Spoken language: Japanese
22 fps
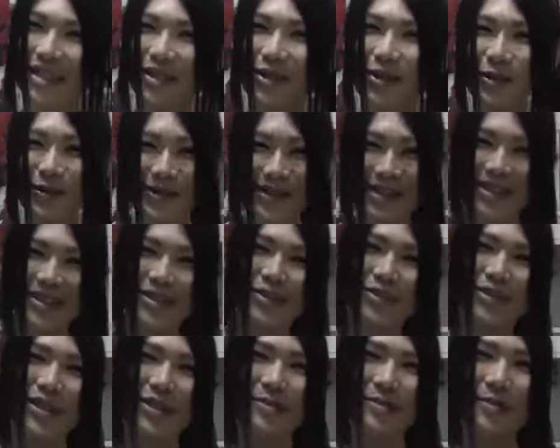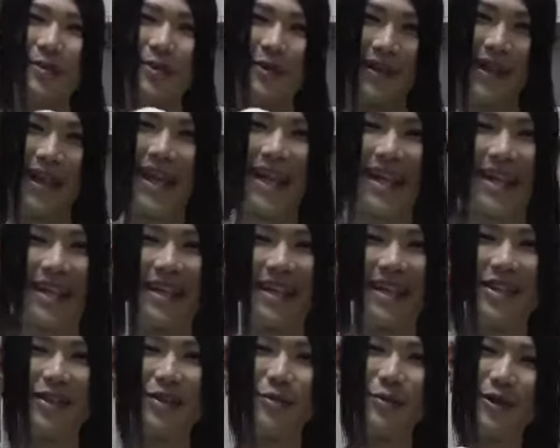こんなソータもレアか
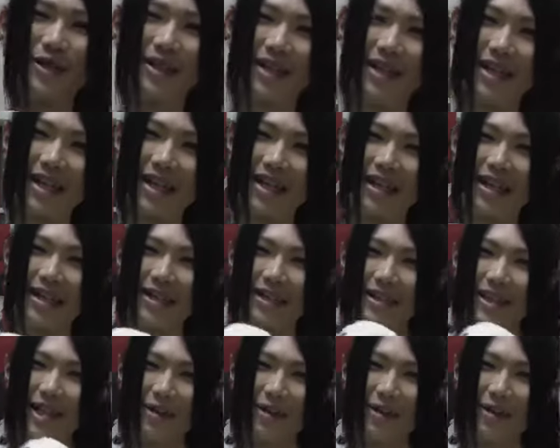なと思ってね